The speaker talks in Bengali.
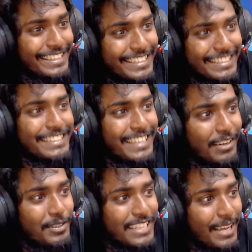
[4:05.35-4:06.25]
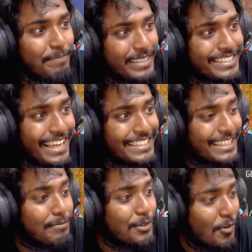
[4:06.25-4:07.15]
দিছি যে ওই জায়গায় প্লিজ আই
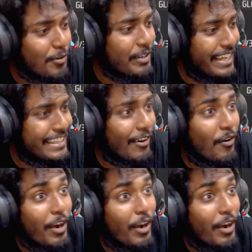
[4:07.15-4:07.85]
সেম নো কইরা দাও